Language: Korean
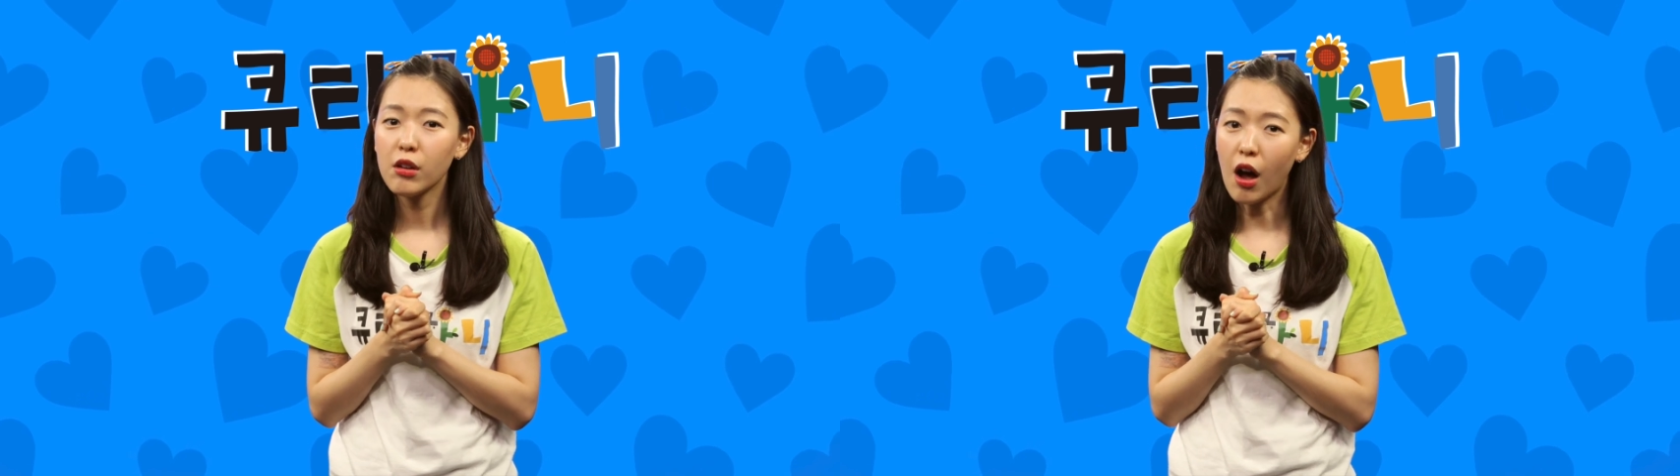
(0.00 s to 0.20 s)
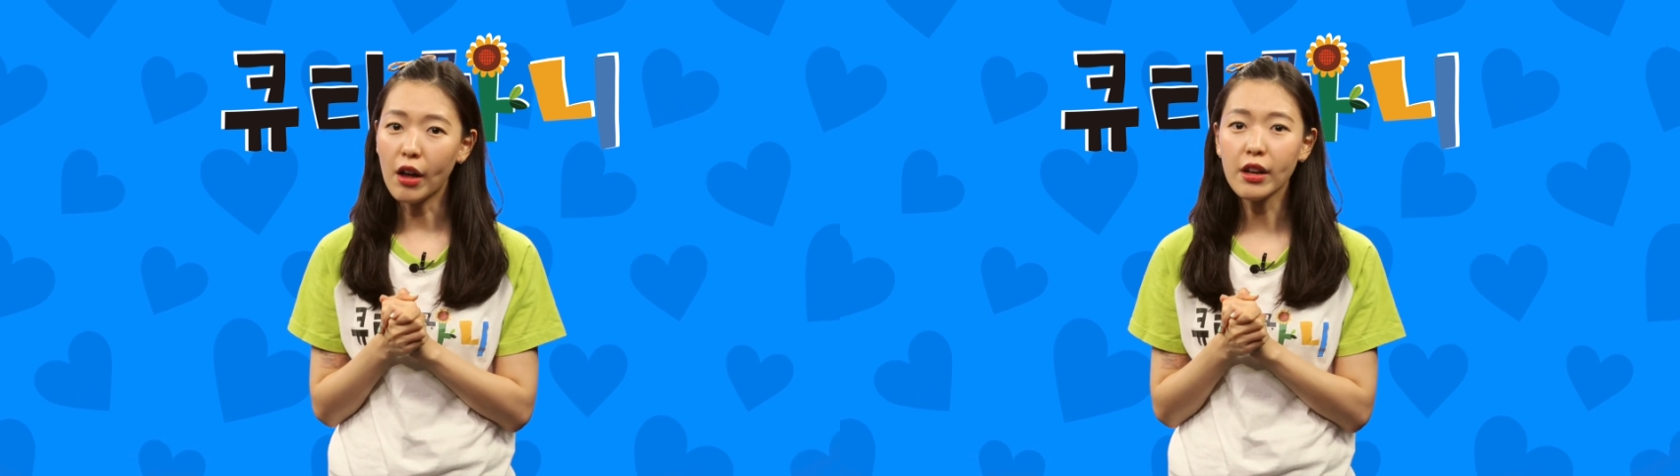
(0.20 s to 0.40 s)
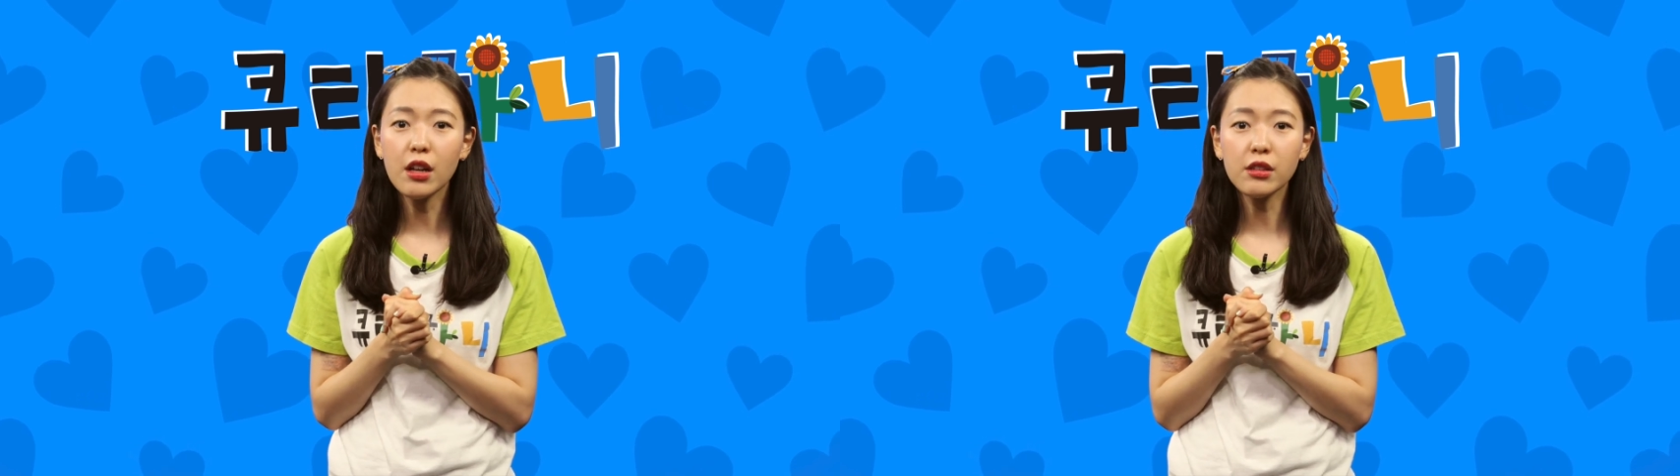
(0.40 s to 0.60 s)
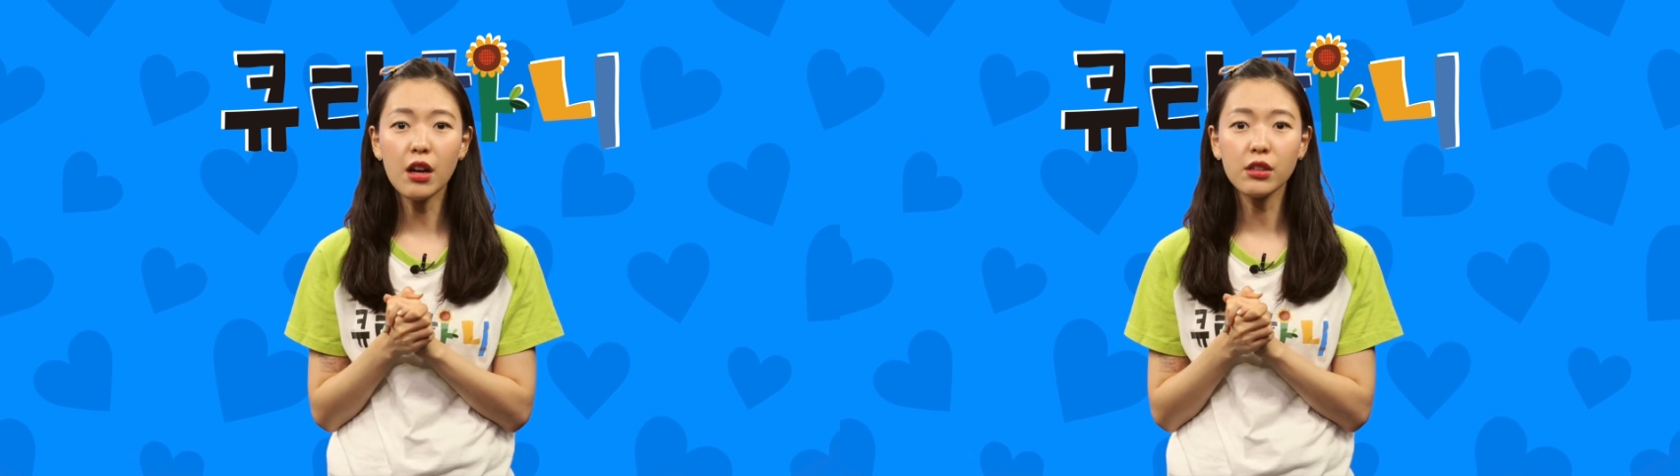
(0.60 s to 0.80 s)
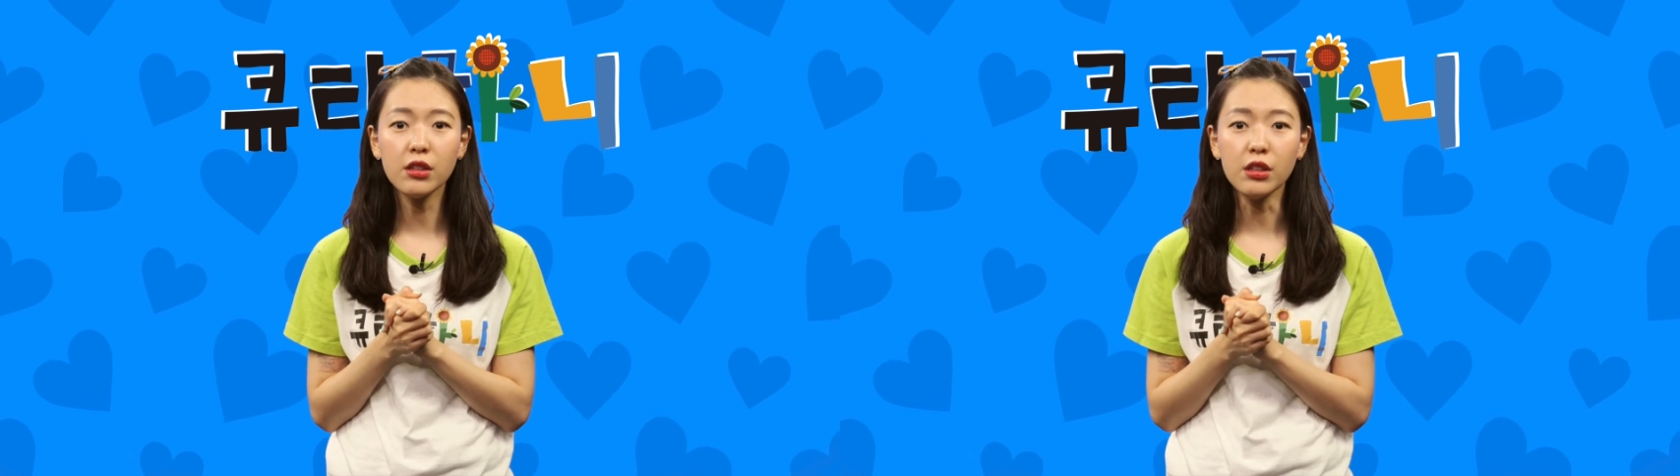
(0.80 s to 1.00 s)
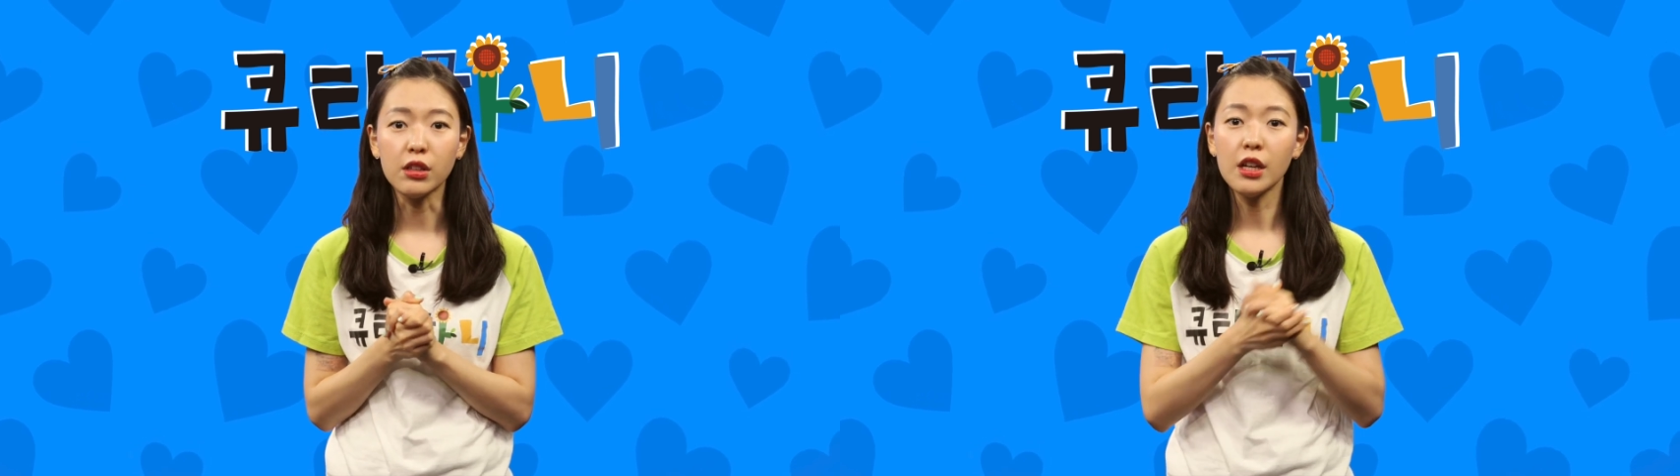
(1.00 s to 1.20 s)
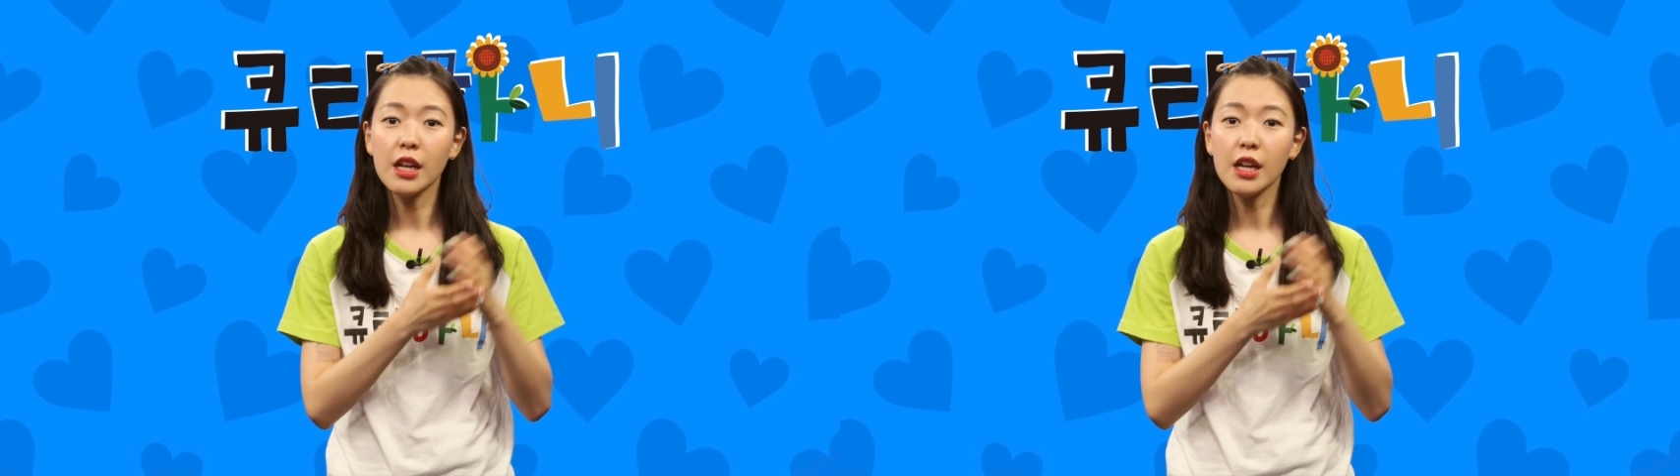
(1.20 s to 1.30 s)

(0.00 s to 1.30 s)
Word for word: 가나안 땅은